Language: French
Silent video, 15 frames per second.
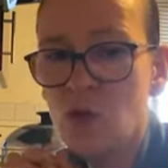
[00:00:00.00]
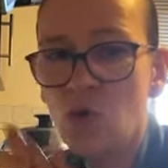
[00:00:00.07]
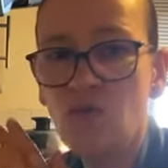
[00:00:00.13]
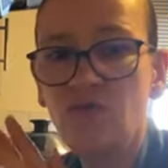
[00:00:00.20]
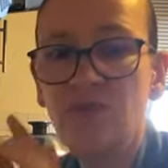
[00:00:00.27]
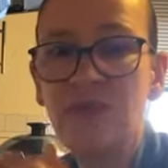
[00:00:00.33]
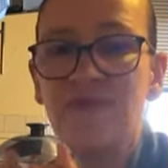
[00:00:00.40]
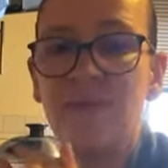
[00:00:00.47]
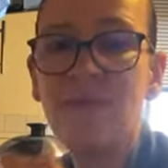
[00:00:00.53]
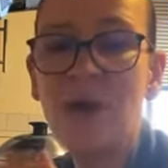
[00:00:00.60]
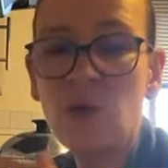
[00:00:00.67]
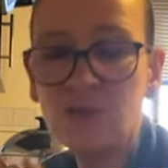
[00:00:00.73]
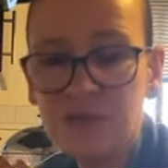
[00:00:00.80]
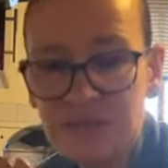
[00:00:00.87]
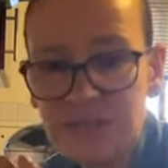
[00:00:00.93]
où vous n'avez pas
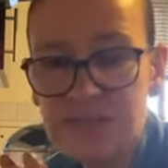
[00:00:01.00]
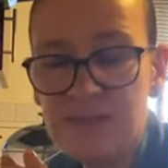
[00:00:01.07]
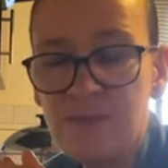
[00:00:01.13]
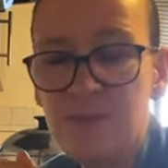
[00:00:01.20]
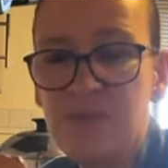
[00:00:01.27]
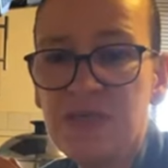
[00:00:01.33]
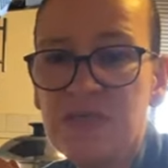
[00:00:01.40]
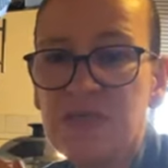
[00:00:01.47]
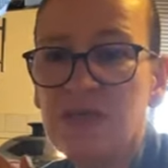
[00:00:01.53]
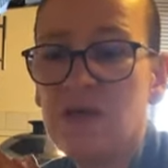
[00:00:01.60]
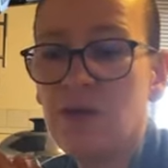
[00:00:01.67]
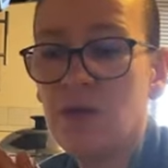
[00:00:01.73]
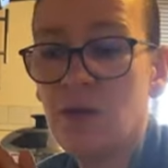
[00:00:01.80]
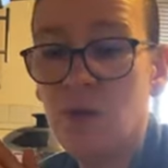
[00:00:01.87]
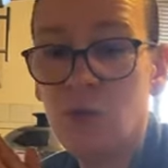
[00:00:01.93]
anticipé
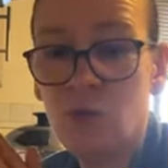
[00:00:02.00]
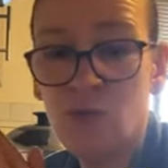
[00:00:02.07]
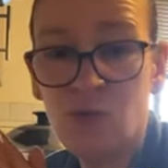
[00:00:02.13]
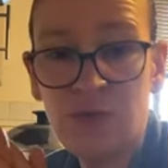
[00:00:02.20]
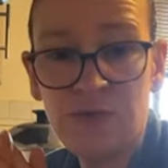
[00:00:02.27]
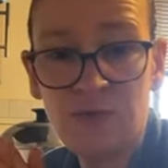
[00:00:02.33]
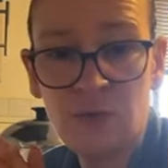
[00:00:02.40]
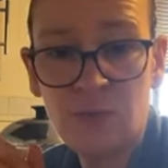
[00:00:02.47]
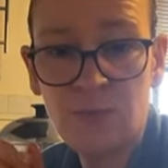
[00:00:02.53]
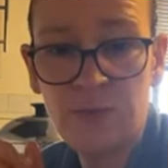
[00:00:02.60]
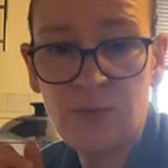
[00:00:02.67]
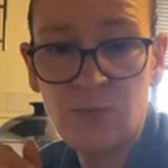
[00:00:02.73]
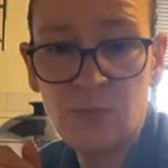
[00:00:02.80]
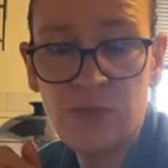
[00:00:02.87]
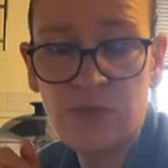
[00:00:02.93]
euh, de les tremper
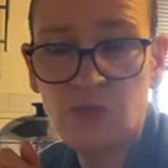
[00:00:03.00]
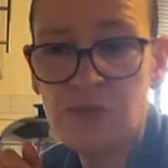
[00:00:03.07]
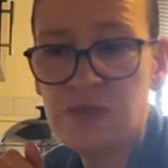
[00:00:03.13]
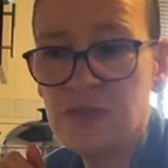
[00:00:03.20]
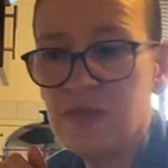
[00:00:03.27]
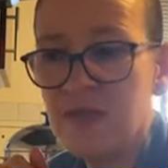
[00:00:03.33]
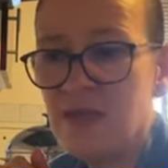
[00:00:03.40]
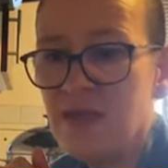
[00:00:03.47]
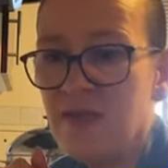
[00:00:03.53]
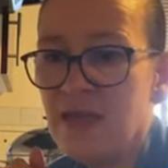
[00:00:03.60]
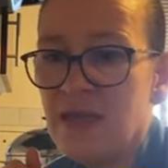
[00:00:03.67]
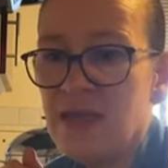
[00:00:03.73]
pour les cuisiner,